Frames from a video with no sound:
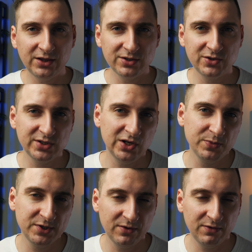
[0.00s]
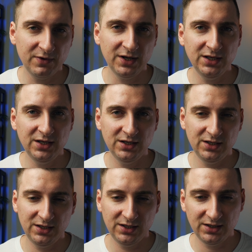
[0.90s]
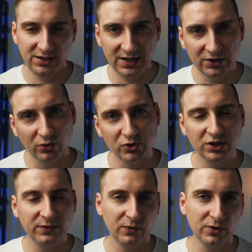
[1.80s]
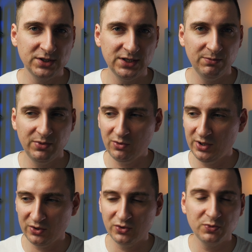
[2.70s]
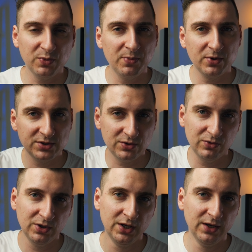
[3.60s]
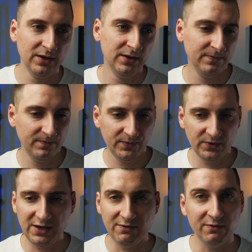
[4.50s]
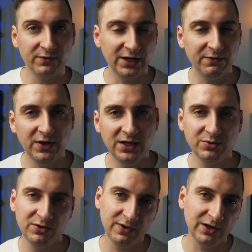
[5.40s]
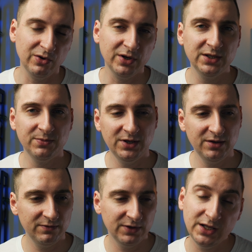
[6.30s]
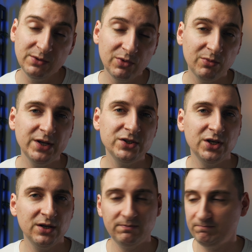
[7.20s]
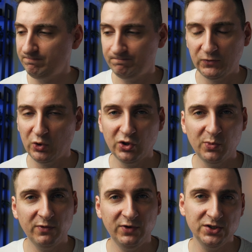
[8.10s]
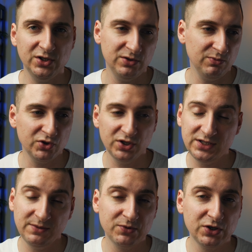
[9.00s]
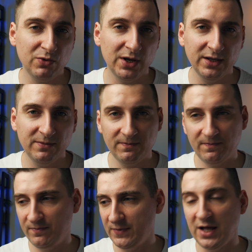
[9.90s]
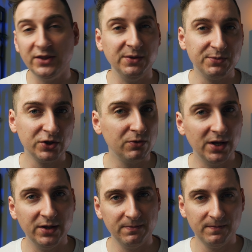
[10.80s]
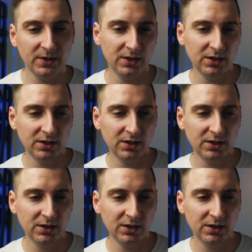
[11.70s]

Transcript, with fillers: a to co zaobserwowali niektórzy twórcy było jakąś po prostu, nie wiem, wtrafieniem się w algorytmy w danym momencie. Trudno powiedzieć, może jestem przykładem, antyprzykładem.